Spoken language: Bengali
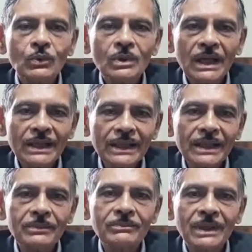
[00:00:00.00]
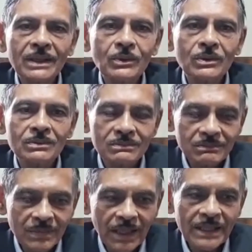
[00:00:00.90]
ওনাকে মানে ওর
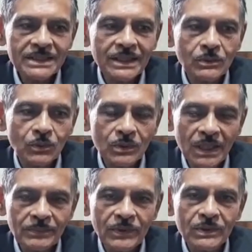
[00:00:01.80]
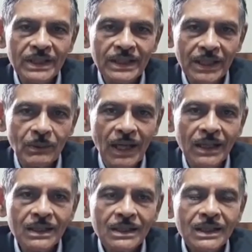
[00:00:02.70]
অ্যাকশান ওনার বিরুদ্ধে নেওয়া
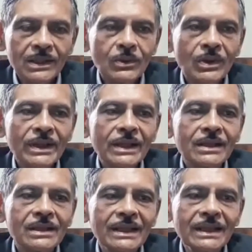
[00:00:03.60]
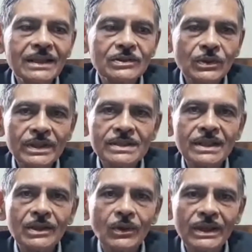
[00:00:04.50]
কেন অনেক কিলিংস হয়েছে
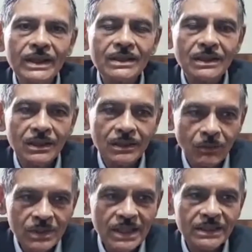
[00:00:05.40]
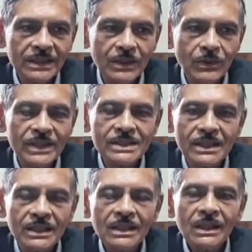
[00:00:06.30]
অনেক অশান্তি হয়েছে
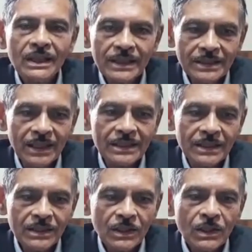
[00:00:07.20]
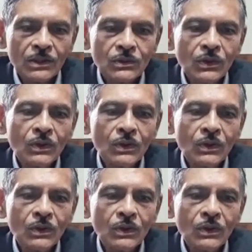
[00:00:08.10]
ইত্যাদি তো